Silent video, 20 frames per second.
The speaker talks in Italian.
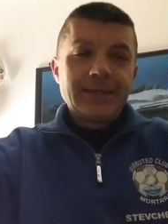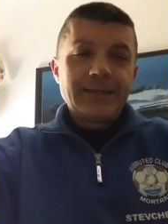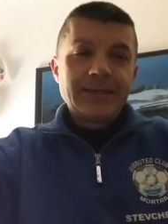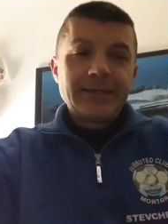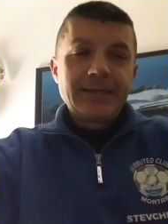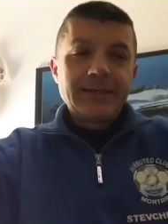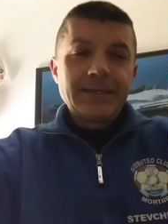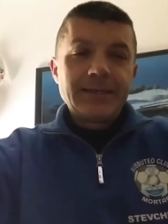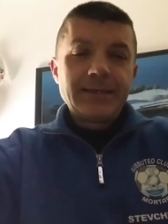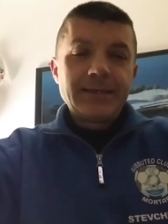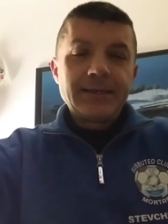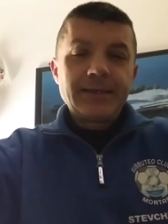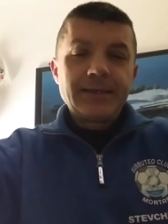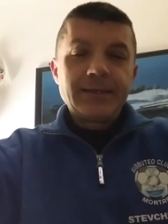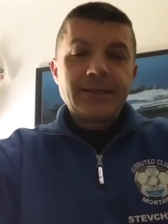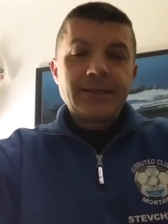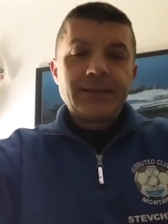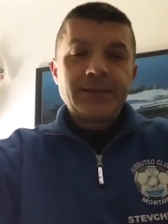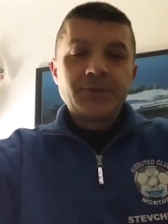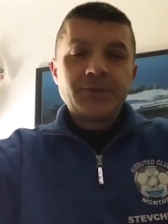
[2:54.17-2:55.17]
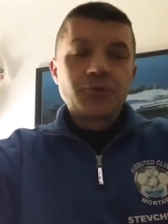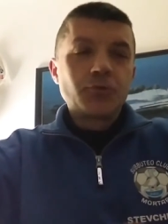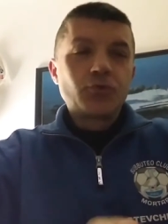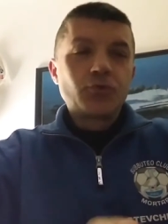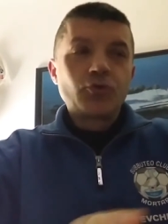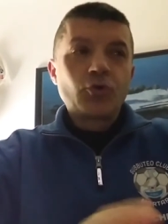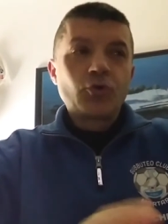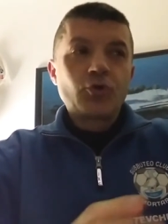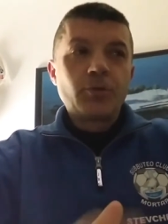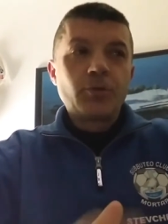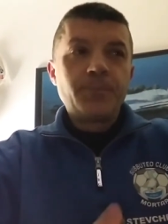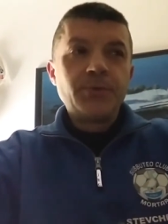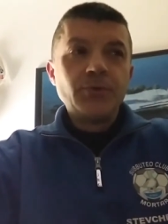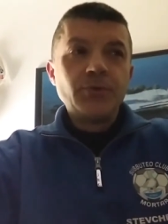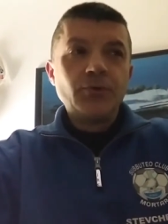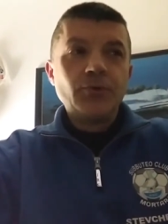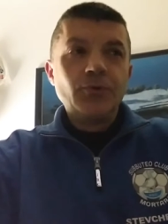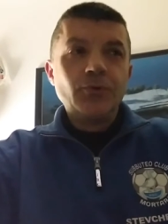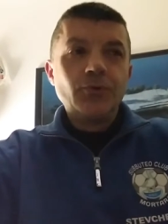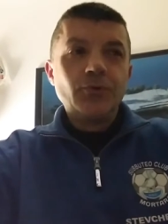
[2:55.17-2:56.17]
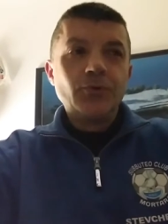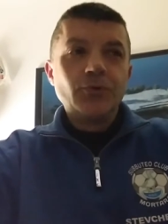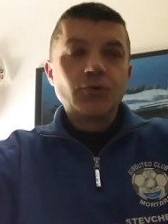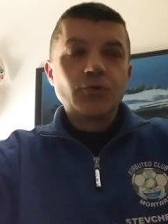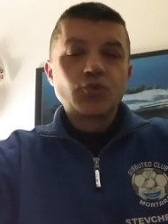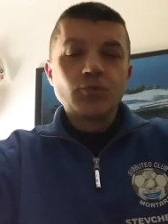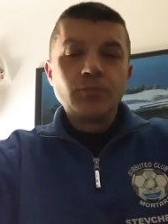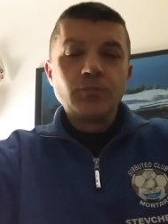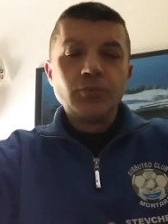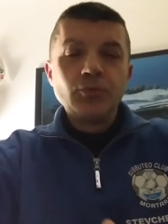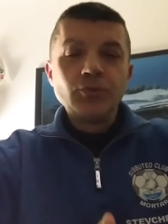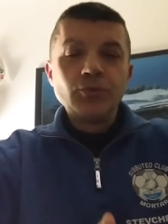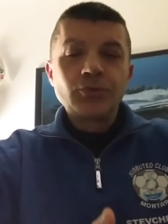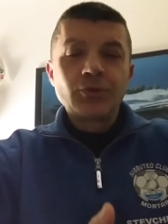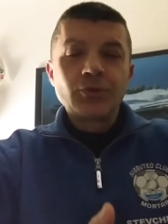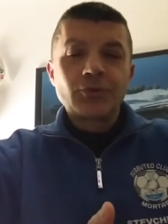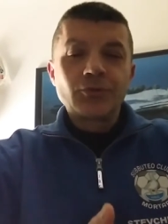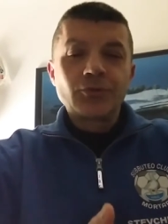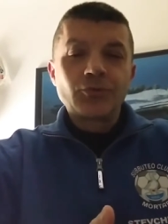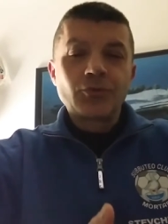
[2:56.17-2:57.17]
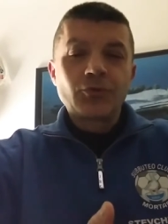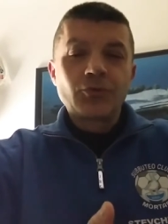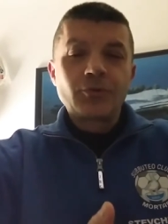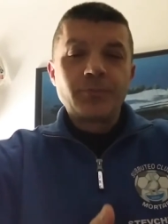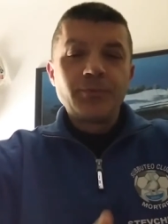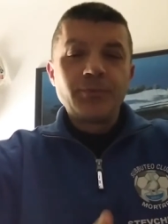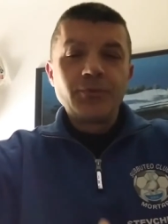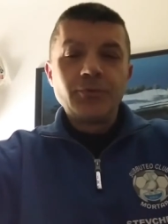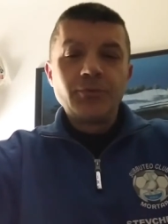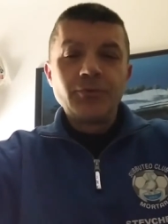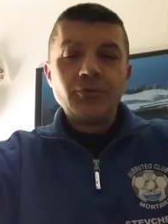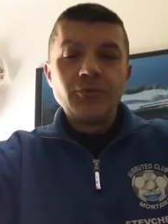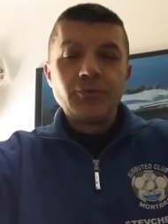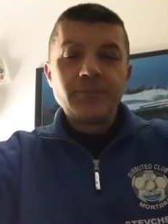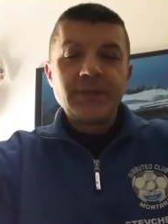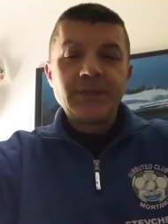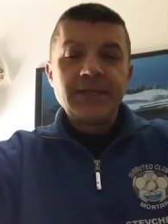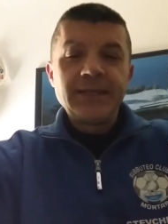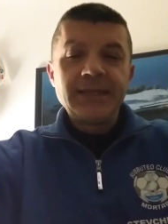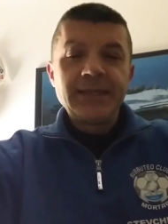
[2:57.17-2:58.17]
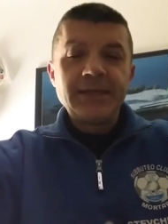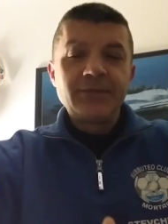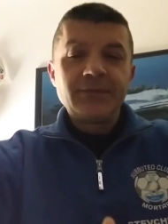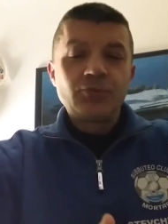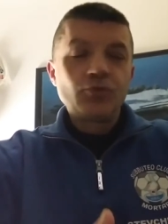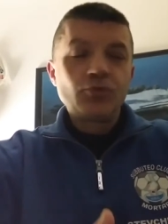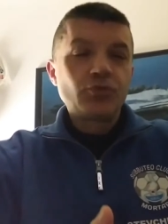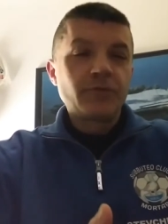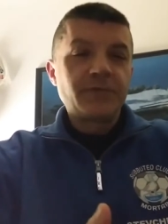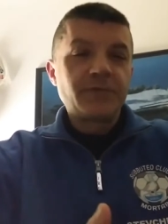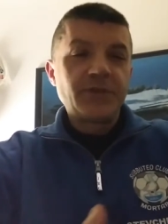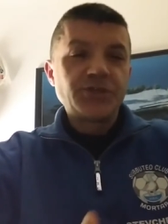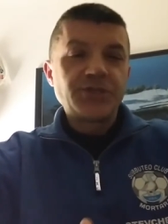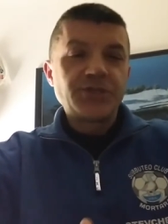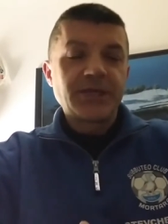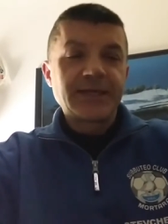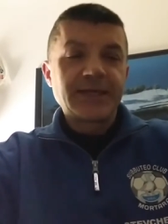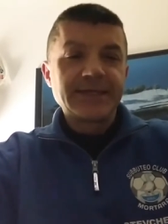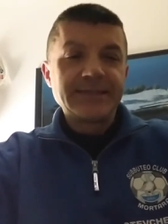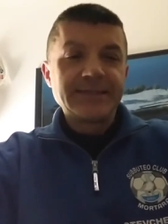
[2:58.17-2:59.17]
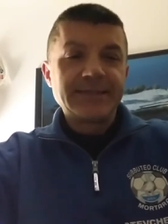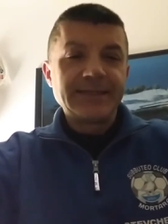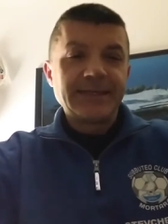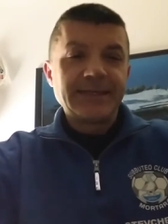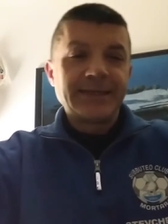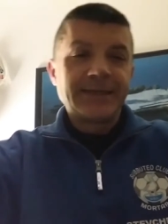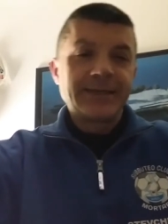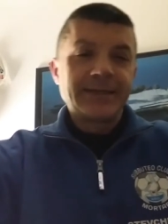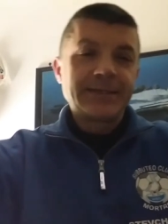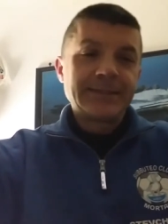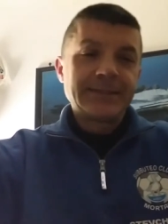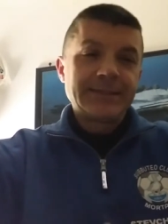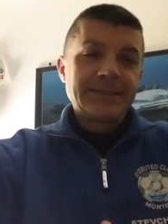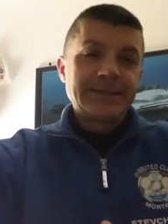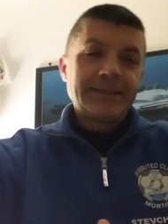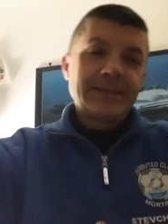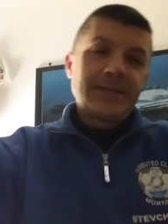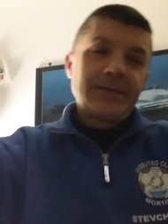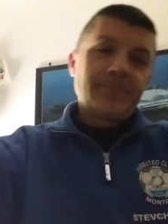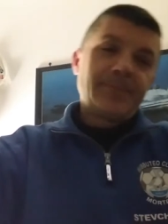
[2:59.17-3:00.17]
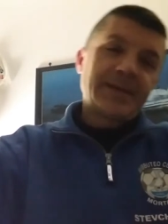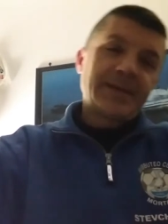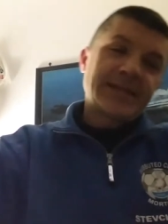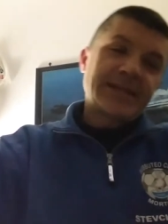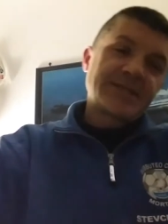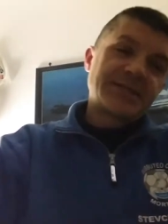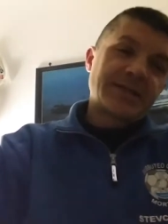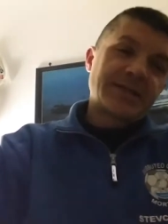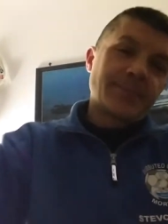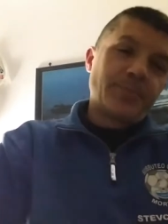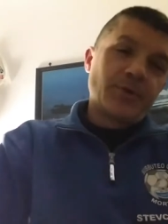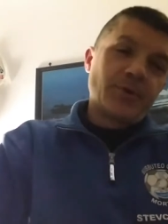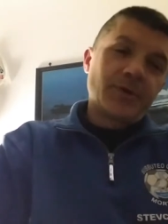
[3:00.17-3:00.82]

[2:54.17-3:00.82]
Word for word: Eh, io non tocco più Subbuteo, non tocco più gli omini, tutto finisce in cantina per essere poi